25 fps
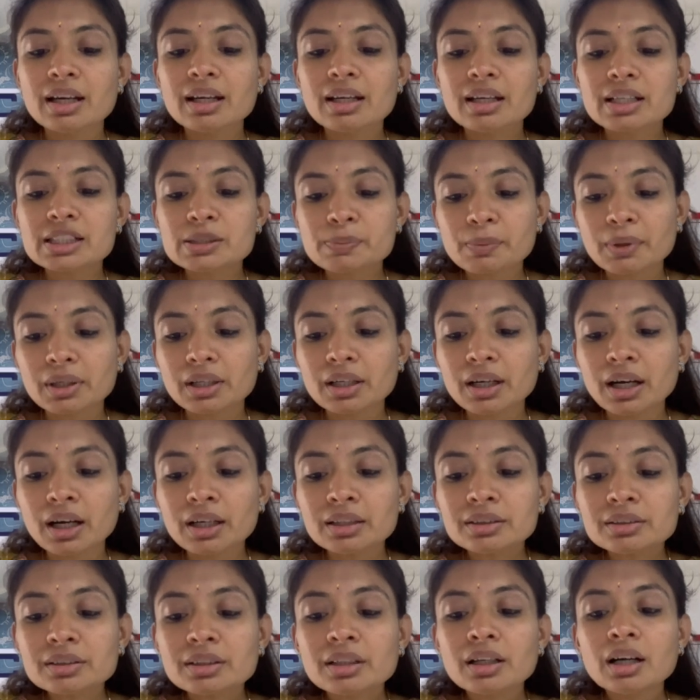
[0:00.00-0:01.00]
इस
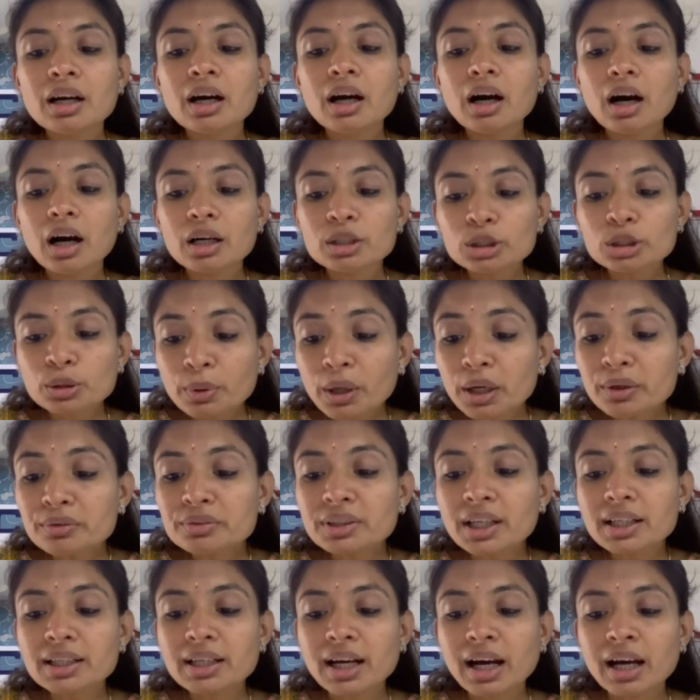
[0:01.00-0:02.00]
प्रकार अनुभव
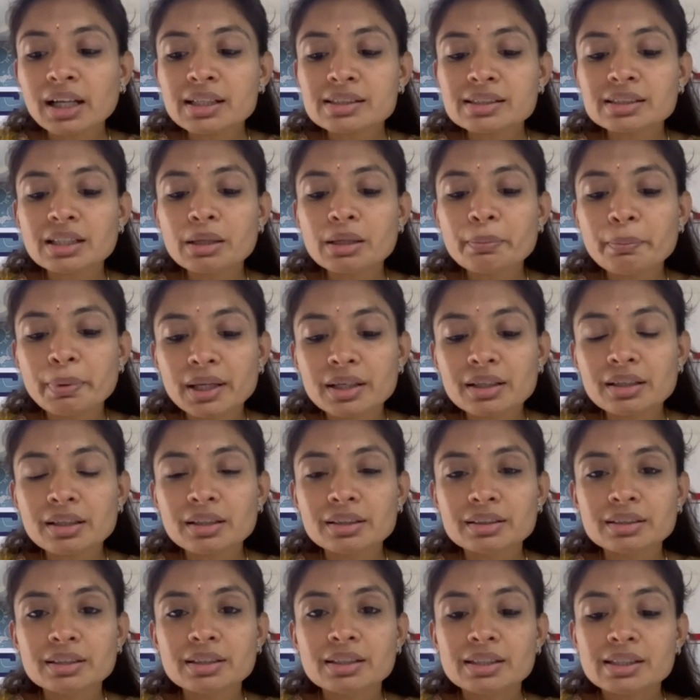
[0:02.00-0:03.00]
के काल से भिन्न
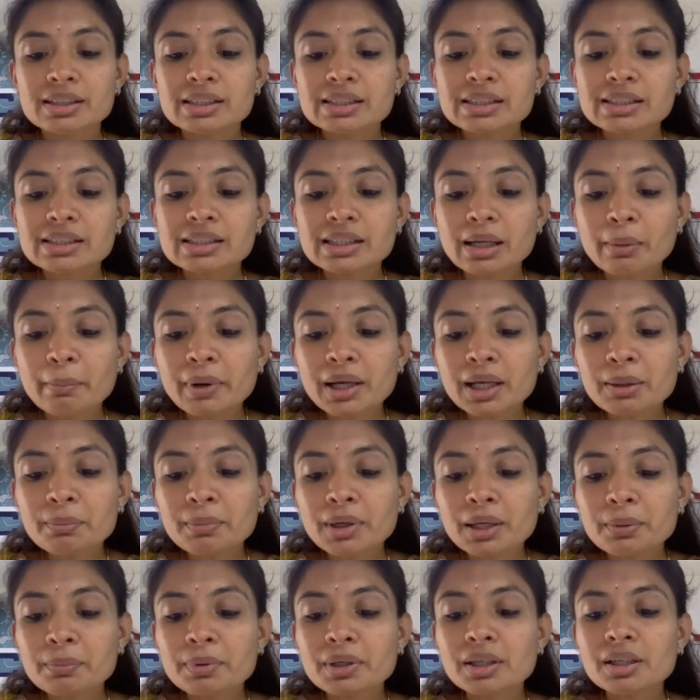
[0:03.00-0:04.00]
समय
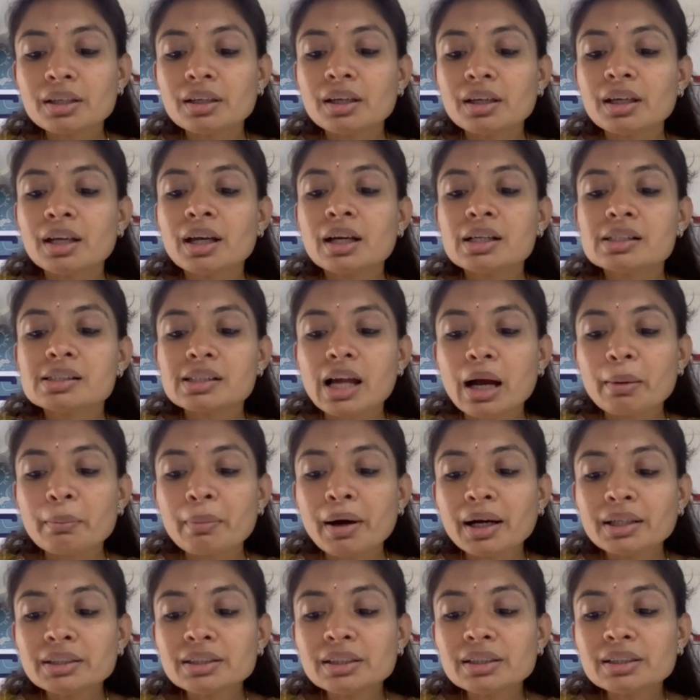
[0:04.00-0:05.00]
में भी
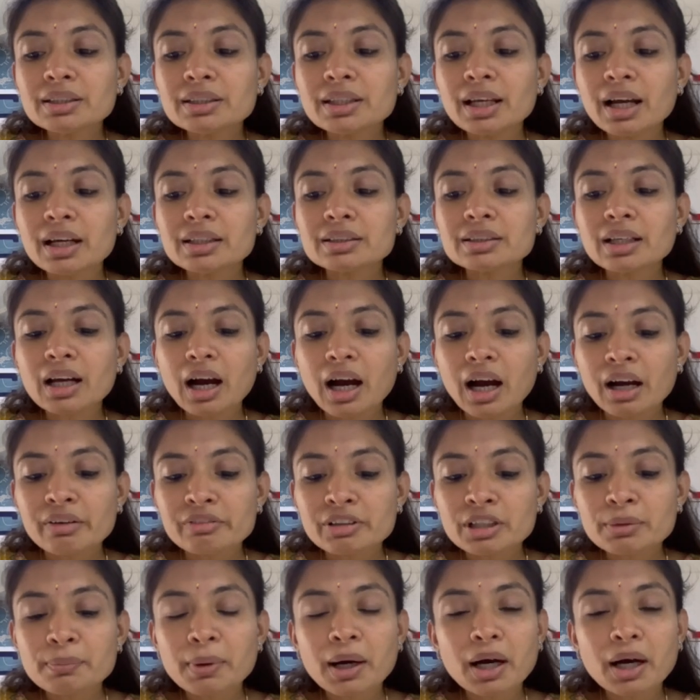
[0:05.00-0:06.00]
सामान्य ज्ञान का
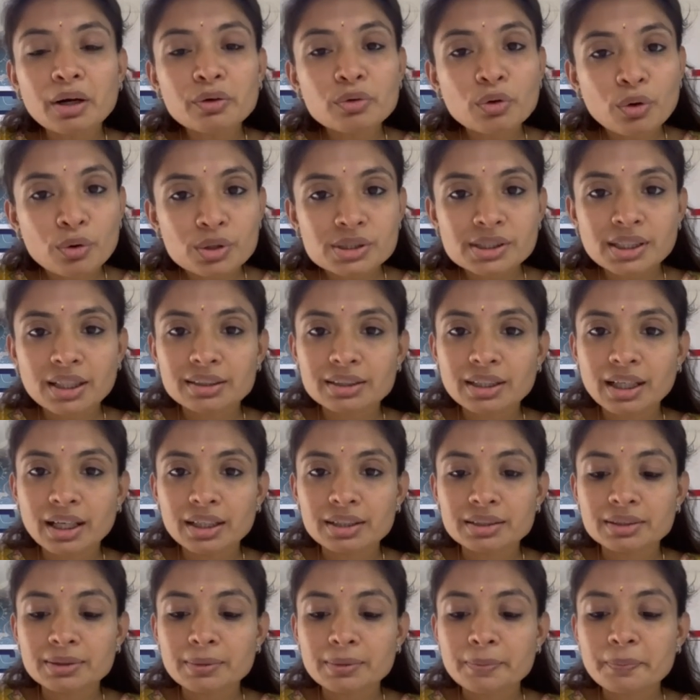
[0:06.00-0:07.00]
आविर्भाव हो सकता
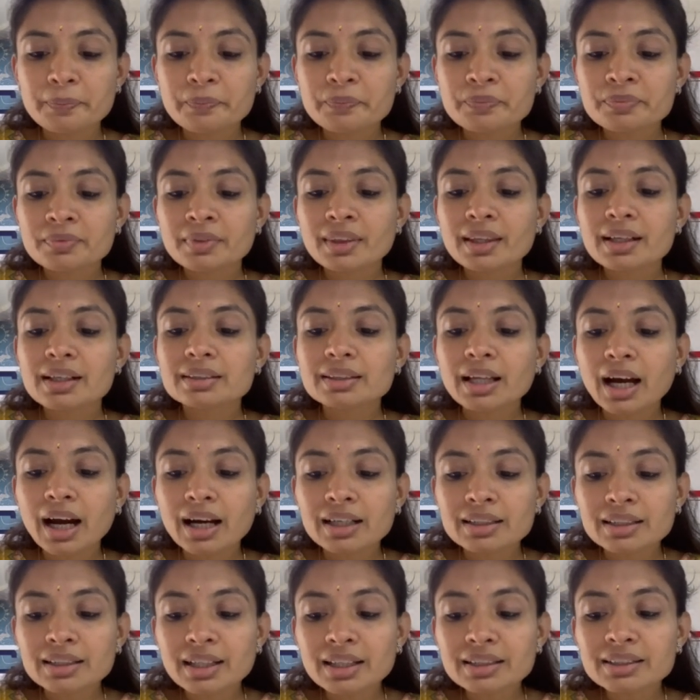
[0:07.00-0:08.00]
है
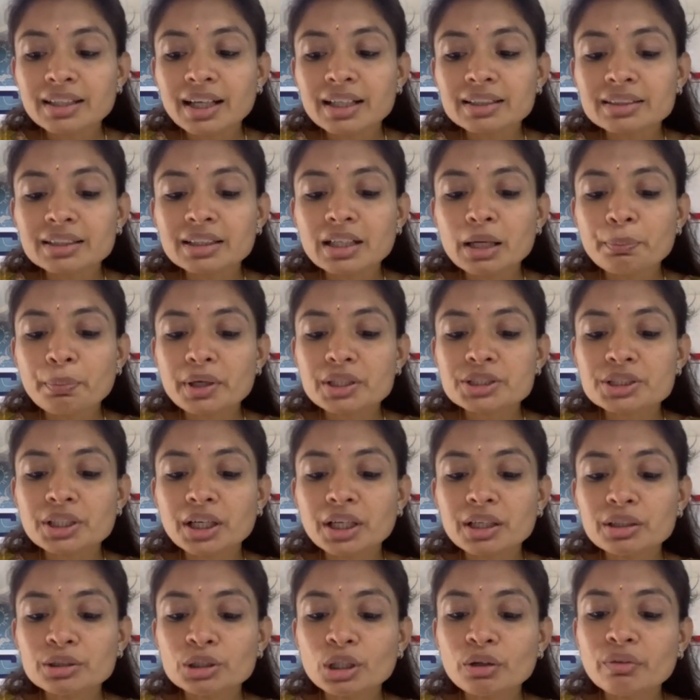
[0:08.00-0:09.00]
धारणा ज्ञान की
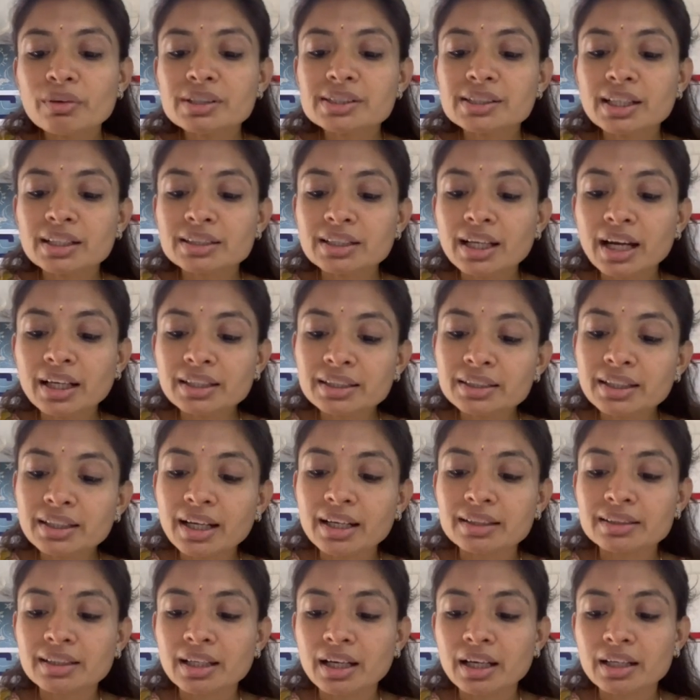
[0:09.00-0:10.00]
अपेक्षा तो वह सदा ही
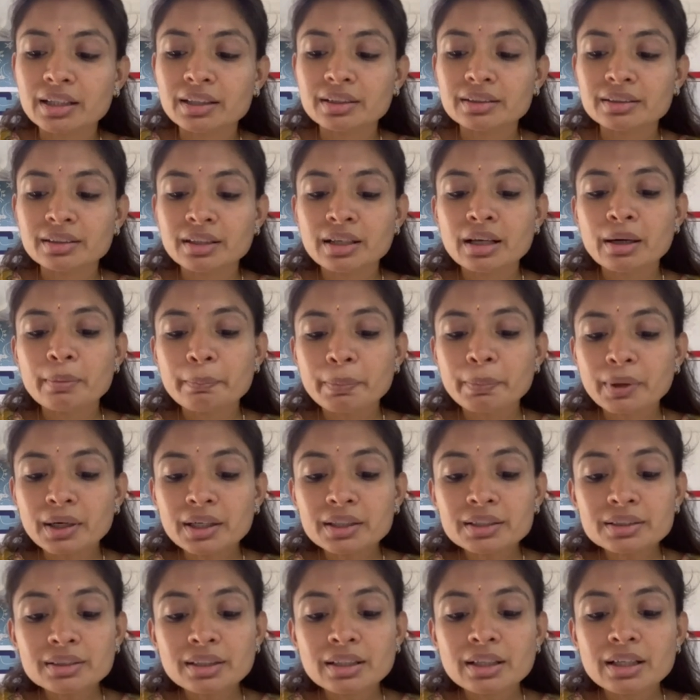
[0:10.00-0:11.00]
रहता है
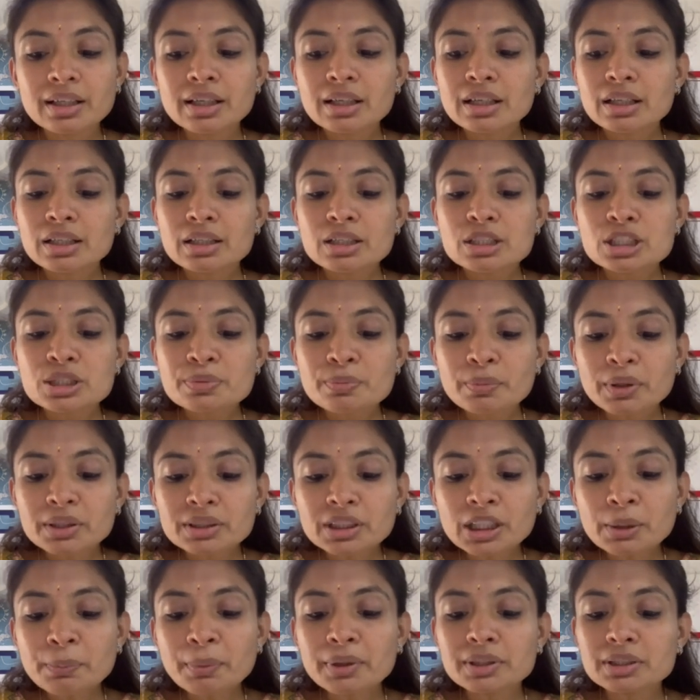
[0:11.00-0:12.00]
पर
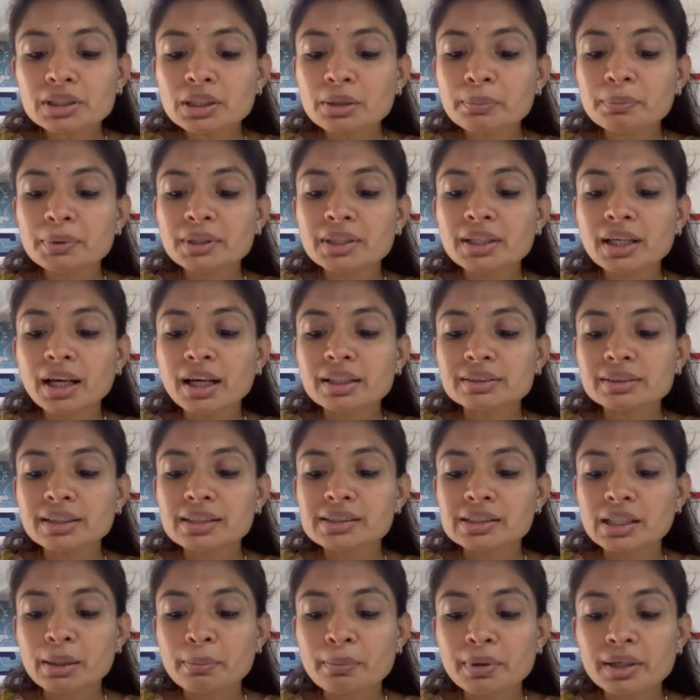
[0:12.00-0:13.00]
स्मृति प्रत्यभिज्ञान के
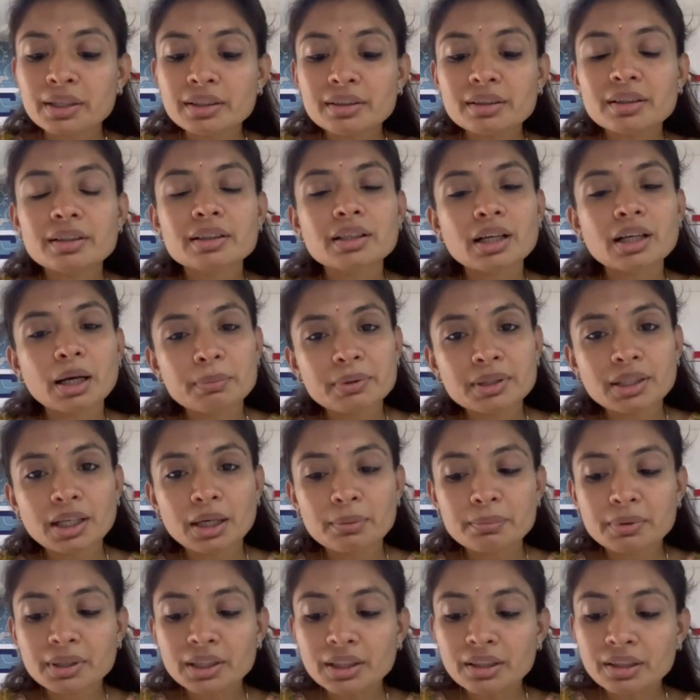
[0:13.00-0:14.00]
समय कभी
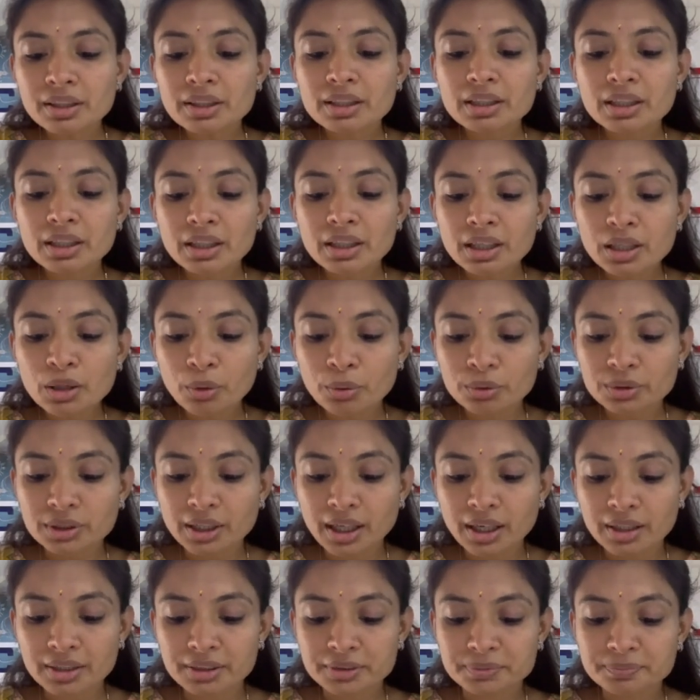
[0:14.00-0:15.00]
कभी ही होता
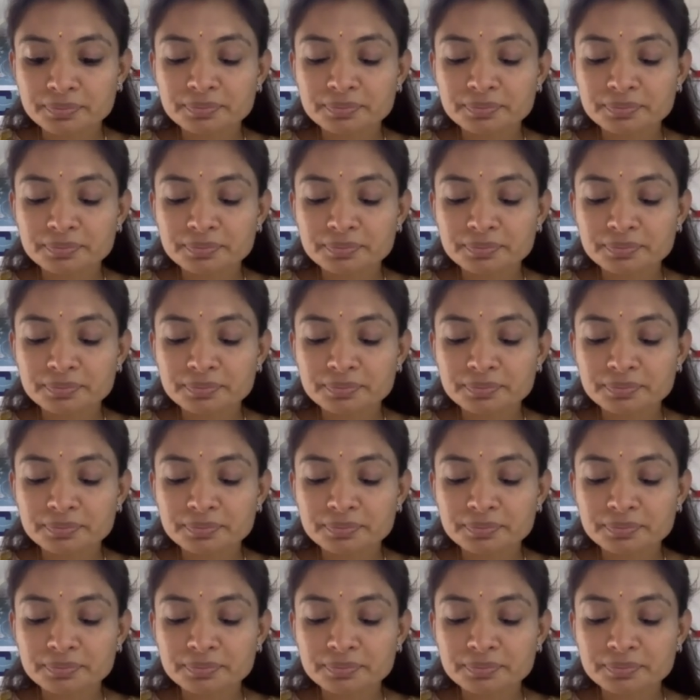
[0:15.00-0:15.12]
है